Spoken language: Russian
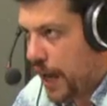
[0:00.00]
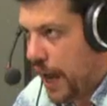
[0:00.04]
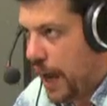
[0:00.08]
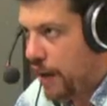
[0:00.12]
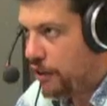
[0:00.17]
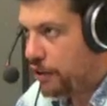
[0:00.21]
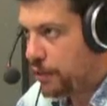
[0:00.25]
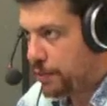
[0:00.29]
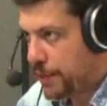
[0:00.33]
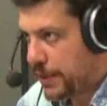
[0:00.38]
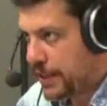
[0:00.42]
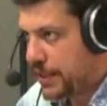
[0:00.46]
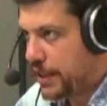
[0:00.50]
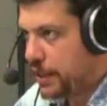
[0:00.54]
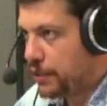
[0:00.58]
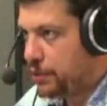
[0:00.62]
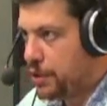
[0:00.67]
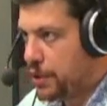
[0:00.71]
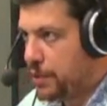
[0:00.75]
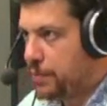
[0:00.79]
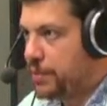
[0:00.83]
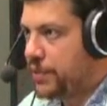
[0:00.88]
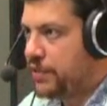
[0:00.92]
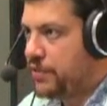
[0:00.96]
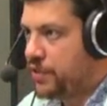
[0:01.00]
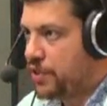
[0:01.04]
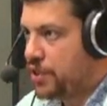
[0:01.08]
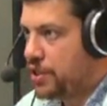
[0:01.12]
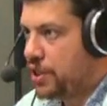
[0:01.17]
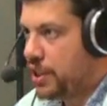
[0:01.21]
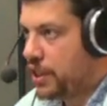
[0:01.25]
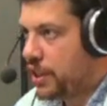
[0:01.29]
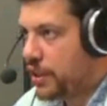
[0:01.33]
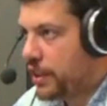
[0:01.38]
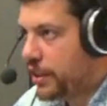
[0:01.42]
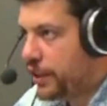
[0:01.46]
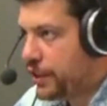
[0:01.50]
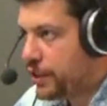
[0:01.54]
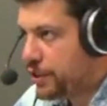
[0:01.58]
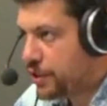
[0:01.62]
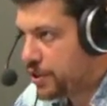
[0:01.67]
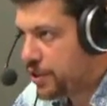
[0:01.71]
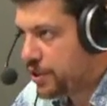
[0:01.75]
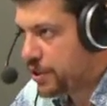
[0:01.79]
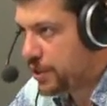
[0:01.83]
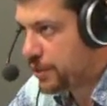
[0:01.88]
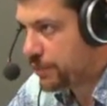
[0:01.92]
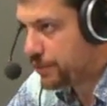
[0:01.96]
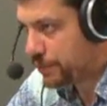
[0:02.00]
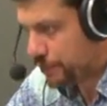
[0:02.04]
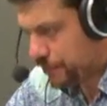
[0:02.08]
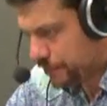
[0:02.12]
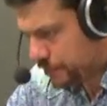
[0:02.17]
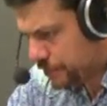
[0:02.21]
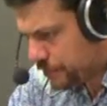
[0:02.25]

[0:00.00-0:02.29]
А вот последующее подтверждение личности